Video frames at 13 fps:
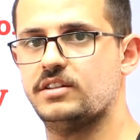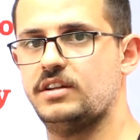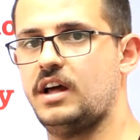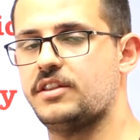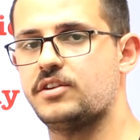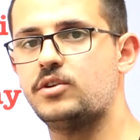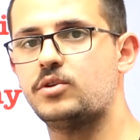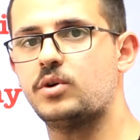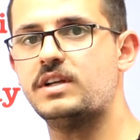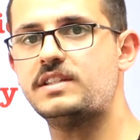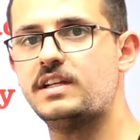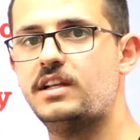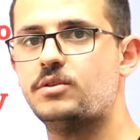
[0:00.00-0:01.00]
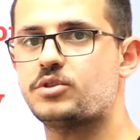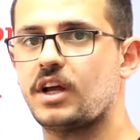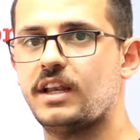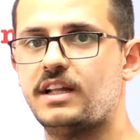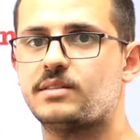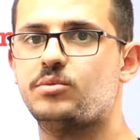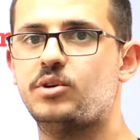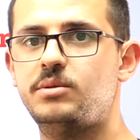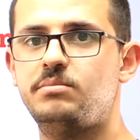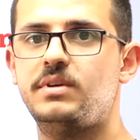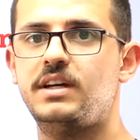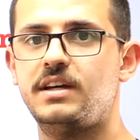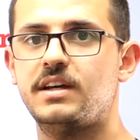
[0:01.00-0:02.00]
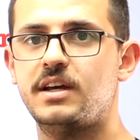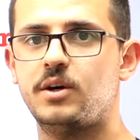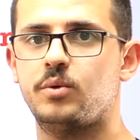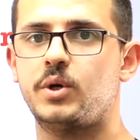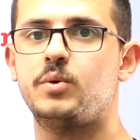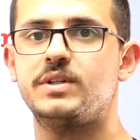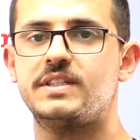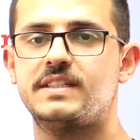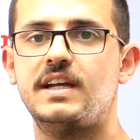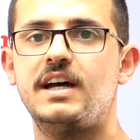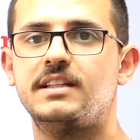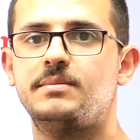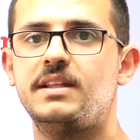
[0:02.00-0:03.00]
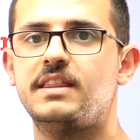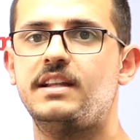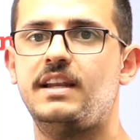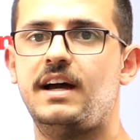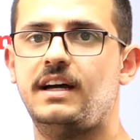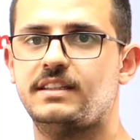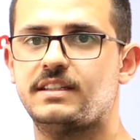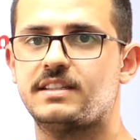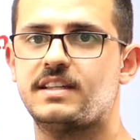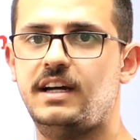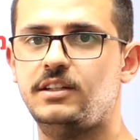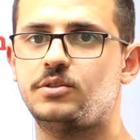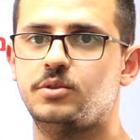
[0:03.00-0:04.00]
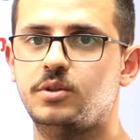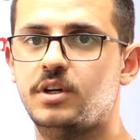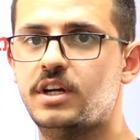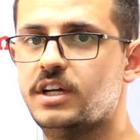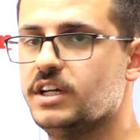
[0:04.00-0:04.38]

نحضر لكم اسئله وشغلات مهمه وكويزات باذن الله حتى تساعدكم